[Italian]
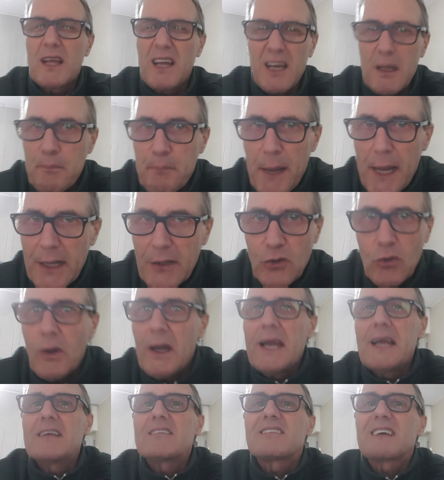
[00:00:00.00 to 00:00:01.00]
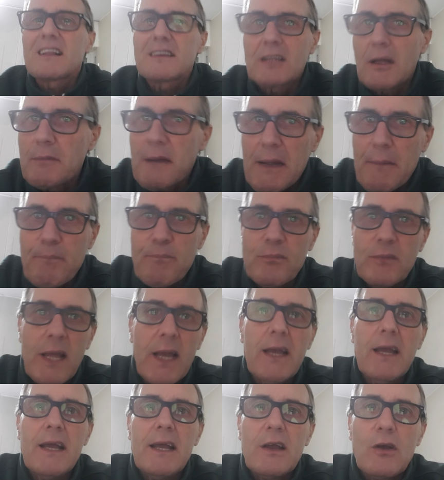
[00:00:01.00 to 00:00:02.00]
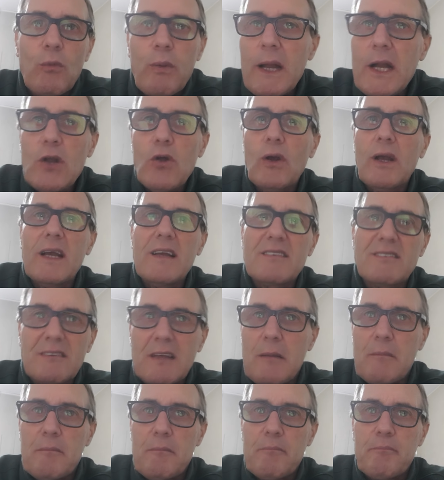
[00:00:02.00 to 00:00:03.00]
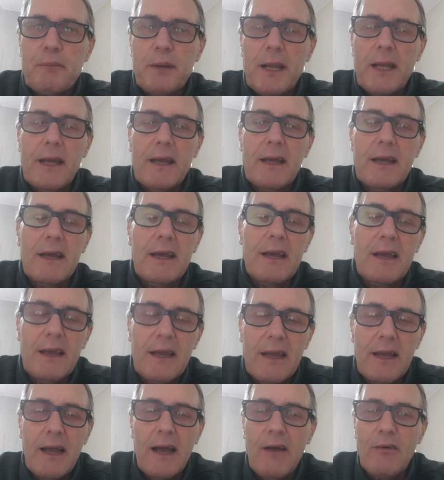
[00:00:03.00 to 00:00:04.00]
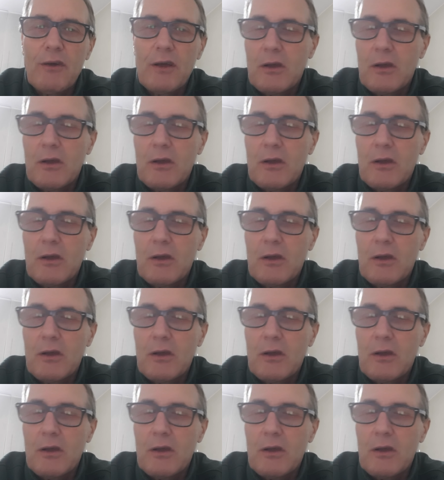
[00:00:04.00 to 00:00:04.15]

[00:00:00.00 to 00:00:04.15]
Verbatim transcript: Ripeto, esattamente quello che, sempre, eh,